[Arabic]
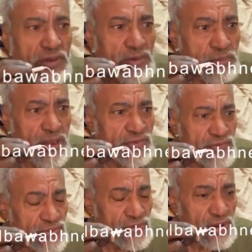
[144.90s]

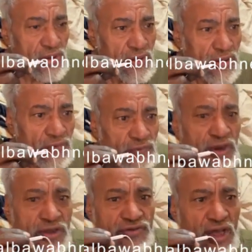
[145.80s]
بس
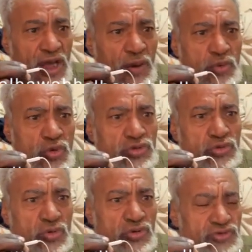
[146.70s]
فأنا إزاي أموت
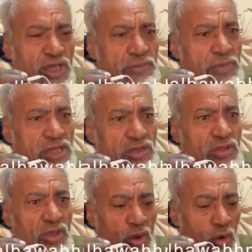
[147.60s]
وإزاي ميت
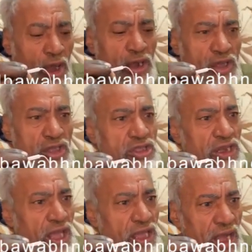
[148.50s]
وعلى قيد
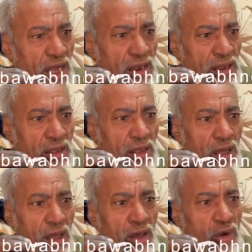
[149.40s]
الحياة
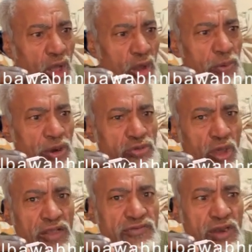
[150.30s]
راحوا برضو
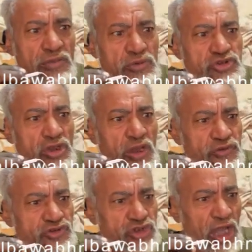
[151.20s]
حصلت مشكلة في
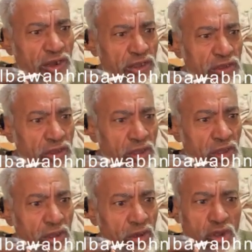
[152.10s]
الشارع
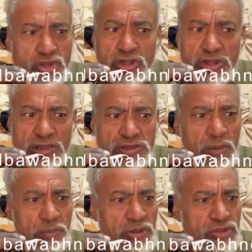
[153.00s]
رحت طلعت
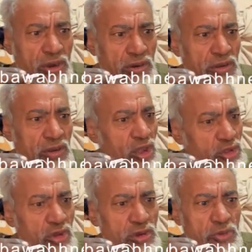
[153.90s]
البندر
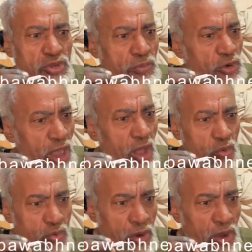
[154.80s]
خدوني من ضمن
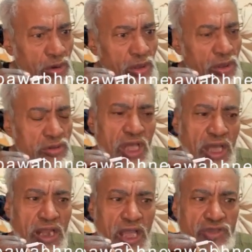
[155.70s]
الحكومة
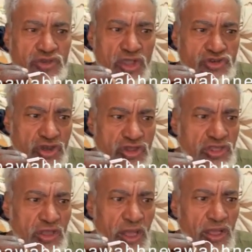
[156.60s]
تعال يا حج عشان
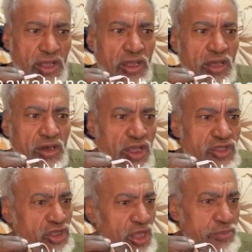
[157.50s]
أنت راجل
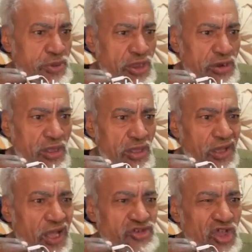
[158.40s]
كبير
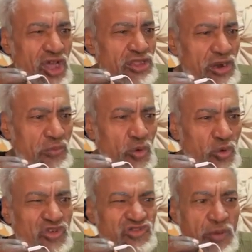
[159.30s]
عشان خاطرك
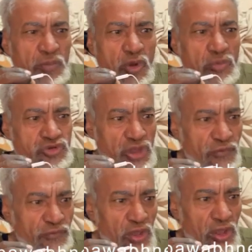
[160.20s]
ممكن نسامحهم مش
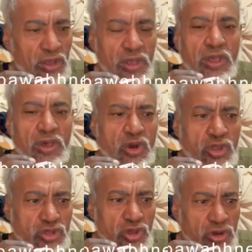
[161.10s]
عارف ايه
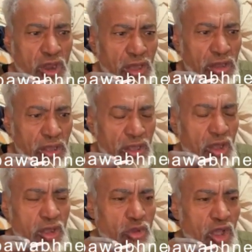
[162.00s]
رحت هناك
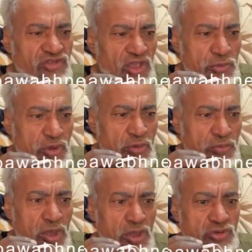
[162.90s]
خدوا أساميهم
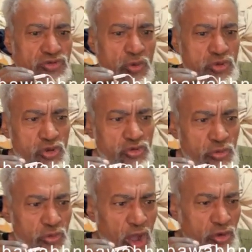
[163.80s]
جو
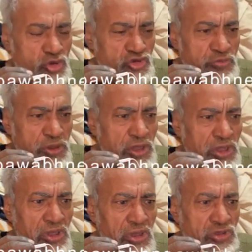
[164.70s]
يخطبوا ياخدوا اسمي
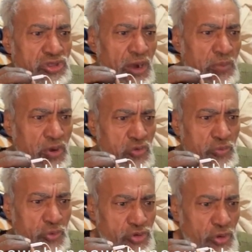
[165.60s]
ضربوا على
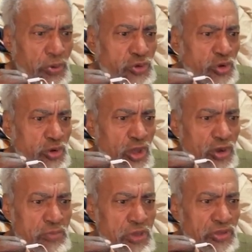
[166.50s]
الكمبيوتر برضو
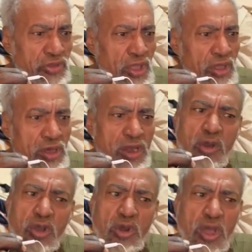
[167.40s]
لقوني ميت راحوا
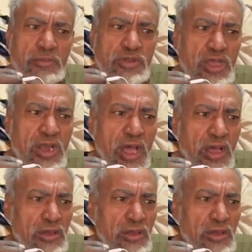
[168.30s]
قالوا عم انت لا